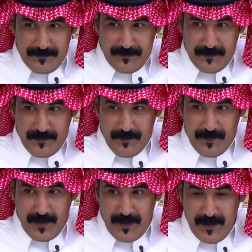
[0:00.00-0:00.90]
ايه
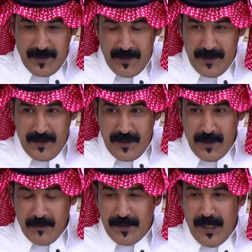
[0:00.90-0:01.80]

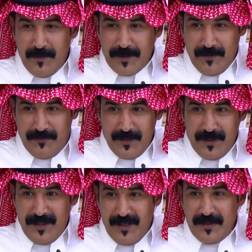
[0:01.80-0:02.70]
دائما شوف
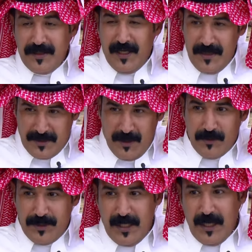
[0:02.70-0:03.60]
احنا احنا
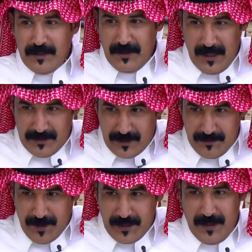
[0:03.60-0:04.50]
تعودنا على انت انت قد
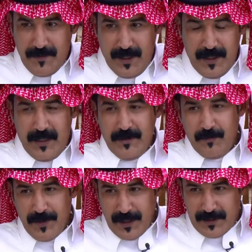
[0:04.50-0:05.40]
مريت على المرحله هذه ومريت